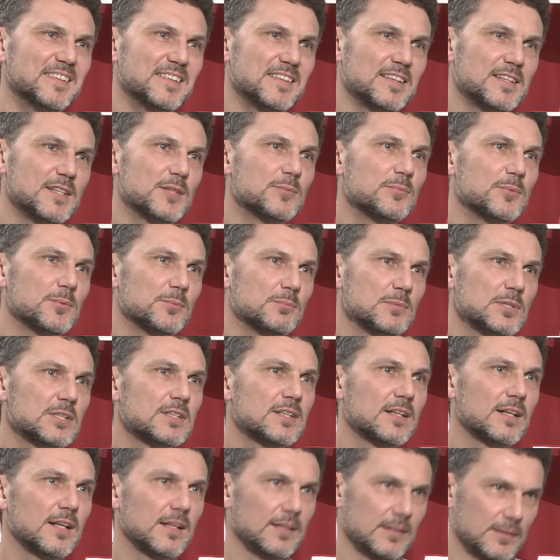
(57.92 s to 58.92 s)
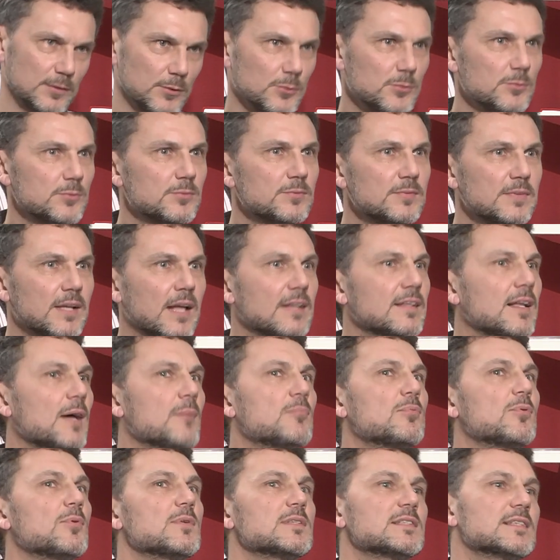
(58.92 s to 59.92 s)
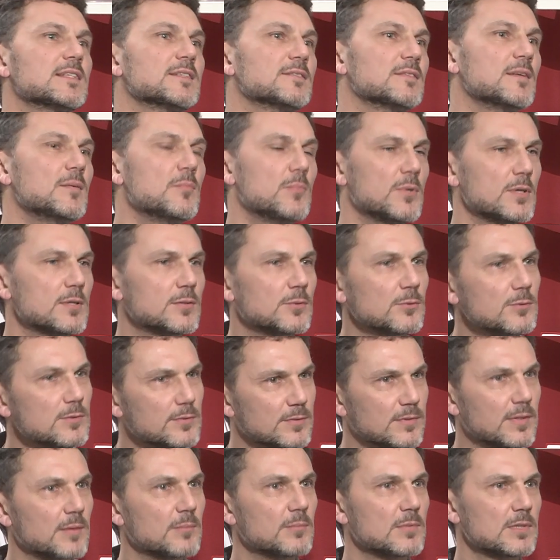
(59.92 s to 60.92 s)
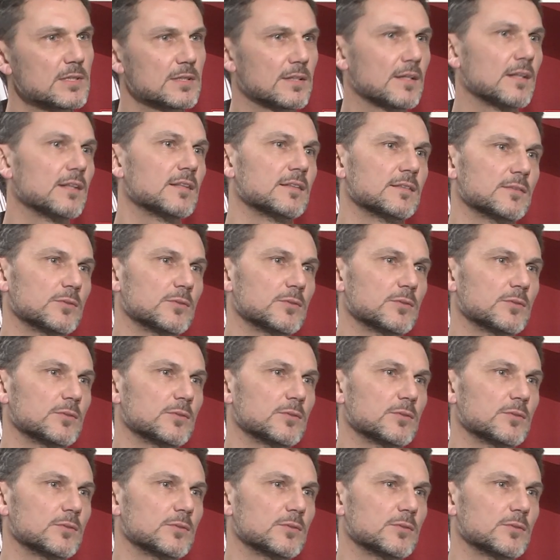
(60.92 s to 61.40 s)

ему мешала. Ну, она просто своим присутствием мешала. То